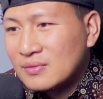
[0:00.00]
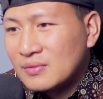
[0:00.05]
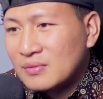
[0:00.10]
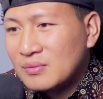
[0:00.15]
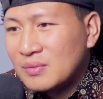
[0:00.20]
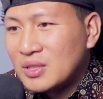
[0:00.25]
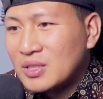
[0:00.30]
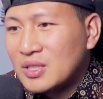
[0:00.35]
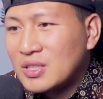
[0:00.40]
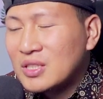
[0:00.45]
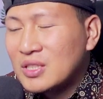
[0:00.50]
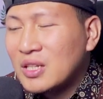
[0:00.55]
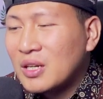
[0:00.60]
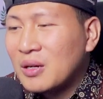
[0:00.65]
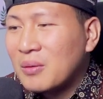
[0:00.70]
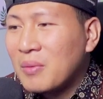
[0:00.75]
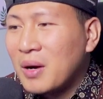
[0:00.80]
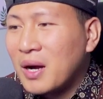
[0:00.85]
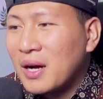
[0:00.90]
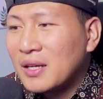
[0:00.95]
Masih
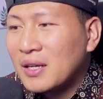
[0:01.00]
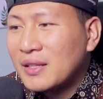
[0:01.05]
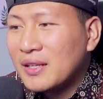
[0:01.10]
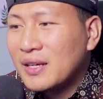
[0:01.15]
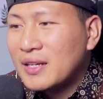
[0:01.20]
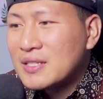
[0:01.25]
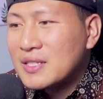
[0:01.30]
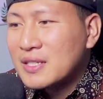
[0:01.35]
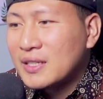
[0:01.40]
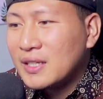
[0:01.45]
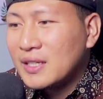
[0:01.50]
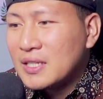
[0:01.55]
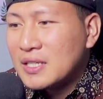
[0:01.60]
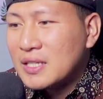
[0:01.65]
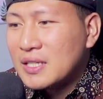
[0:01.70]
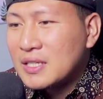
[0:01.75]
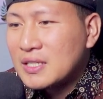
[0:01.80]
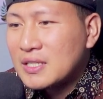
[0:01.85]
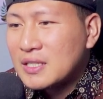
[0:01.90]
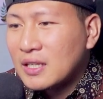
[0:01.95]
senang banget guys. Saya
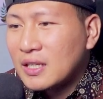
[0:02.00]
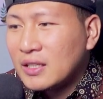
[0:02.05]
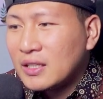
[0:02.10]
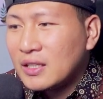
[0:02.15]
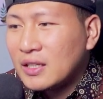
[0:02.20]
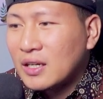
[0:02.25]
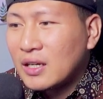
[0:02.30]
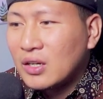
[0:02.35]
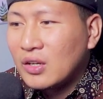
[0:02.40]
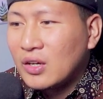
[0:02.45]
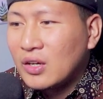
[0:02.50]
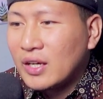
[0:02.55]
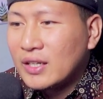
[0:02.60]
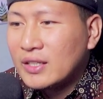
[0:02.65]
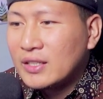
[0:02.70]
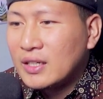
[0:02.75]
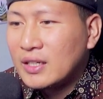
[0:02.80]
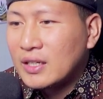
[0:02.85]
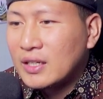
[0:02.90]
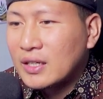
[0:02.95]
aja istilahnya kalau
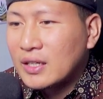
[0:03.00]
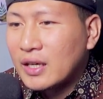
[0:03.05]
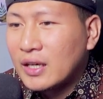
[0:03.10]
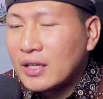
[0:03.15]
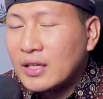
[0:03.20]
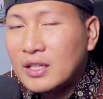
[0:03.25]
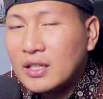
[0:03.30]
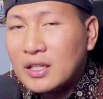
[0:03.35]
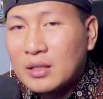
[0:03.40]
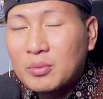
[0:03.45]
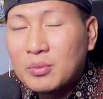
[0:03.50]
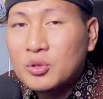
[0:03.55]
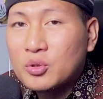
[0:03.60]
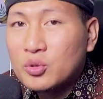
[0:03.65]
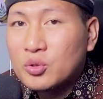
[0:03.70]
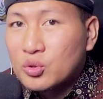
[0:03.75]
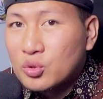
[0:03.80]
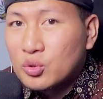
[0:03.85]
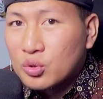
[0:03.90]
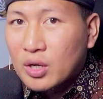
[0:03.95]
ada kayak gini
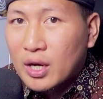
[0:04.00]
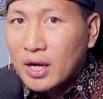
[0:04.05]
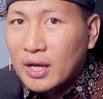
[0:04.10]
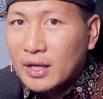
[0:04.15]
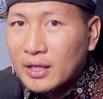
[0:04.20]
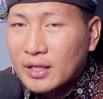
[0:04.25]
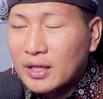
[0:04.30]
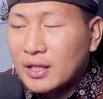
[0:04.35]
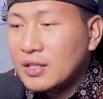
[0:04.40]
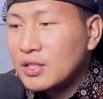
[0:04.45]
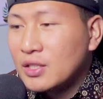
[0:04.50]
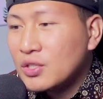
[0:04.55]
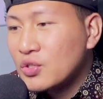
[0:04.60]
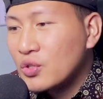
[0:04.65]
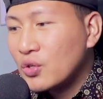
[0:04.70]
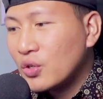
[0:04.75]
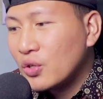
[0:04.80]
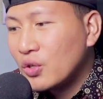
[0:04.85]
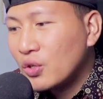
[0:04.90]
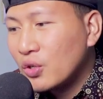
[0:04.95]
pertunjukan kayak di
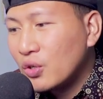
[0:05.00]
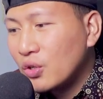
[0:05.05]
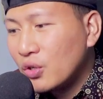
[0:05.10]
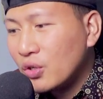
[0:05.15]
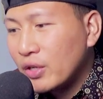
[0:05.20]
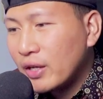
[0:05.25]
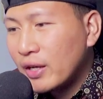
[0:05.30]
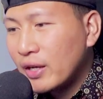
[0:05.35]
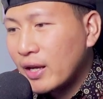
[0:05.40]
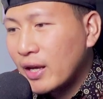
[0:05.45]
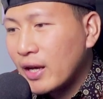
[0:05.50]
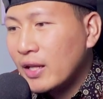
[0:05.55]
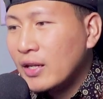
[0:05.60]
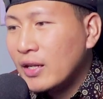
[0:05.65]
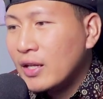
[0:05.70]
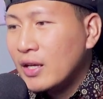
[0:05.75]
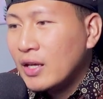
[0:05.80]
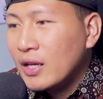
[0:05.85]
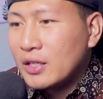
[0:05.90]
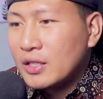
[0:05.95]
Solo ya kan
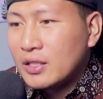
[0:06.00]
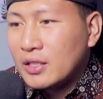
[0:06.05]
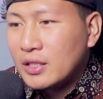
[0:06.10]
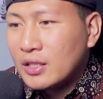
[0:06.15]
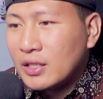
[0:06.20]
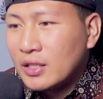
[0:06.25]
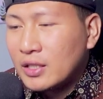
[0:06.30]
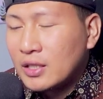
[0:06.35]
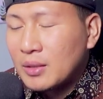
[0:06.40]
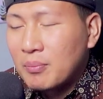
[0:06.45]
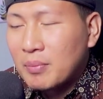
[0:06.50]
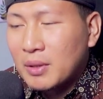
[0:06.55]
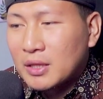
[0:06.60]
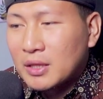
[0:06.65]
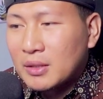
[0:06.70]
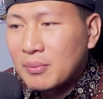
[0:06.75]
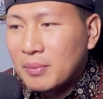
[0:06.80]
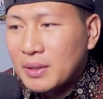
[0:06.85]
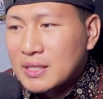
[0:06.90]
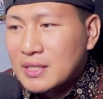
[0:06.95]
di
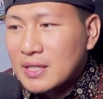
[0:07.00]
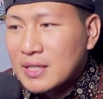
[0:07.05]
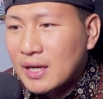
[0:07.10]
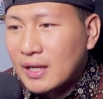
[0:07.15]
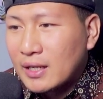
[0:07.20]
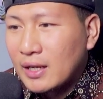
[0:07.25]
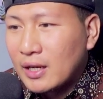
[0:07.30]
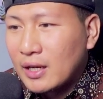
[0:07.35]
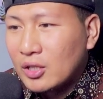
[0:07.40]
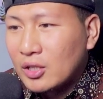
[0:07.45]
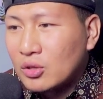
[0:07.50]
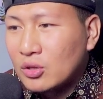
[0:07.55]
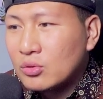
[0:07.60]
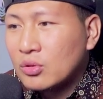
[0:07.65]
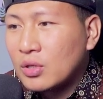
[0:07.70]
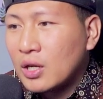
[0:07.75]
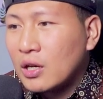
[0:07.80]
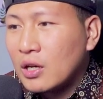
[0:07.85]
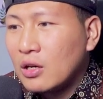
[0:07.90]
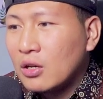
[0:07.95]
tempat-tempat saya
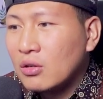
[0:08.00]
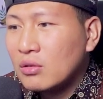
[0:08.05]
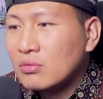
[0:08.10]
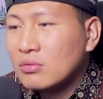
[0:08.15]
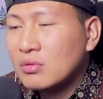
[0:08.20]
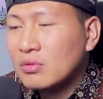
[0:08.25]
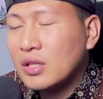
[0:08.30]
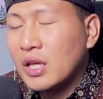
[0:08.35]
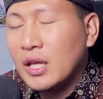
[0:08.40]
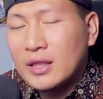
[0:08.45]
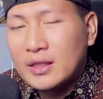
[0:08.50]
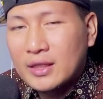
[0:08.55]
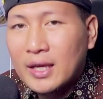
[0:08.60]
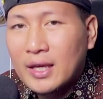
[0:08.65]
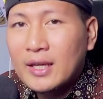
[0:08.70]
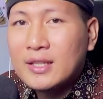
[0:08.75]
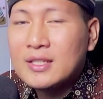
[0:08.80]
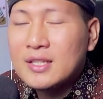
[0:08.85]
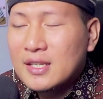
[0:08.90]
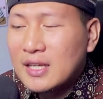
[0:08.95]
itu kalau ya
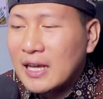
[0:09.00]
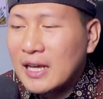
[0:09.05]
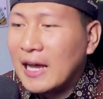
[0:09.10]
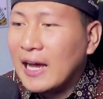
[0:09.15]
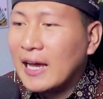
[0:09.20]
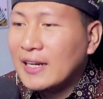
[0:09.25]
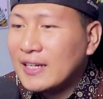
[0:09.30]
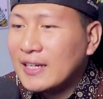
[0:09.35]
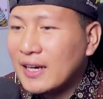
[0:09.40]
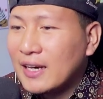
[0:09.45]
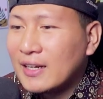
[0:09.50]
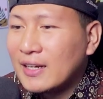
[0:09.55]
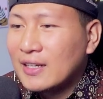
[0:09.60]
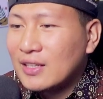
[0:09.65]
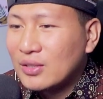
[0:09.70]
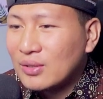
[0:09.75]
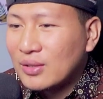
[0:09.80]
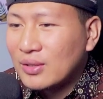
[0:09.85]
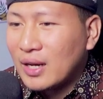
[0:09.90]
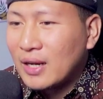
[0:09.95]
tank sih nggak ada
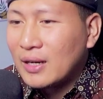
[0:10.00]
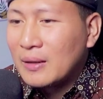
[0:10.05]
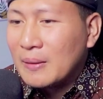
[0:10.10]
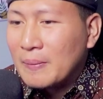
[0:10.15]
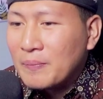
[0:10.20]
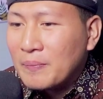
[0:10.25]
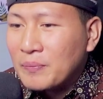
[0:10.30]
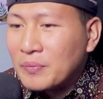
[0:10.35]
gitu kan.